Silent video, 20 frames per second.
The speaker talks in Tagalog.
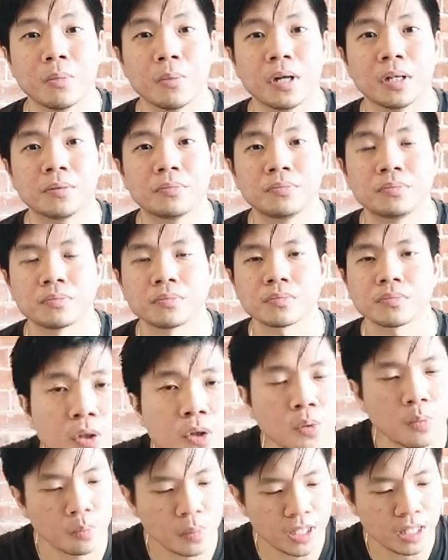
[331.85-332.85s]
di ba? Ito
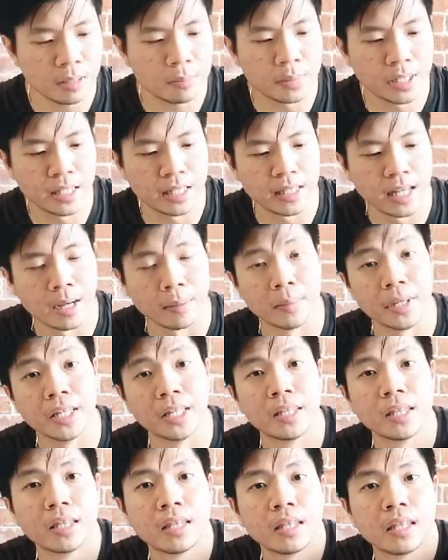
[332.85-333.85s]
yung binibili
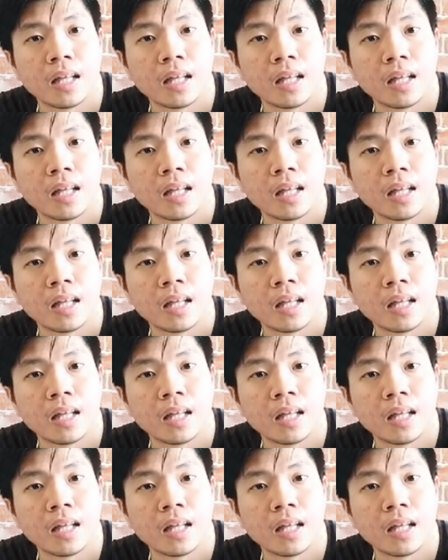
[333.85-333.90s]
namin.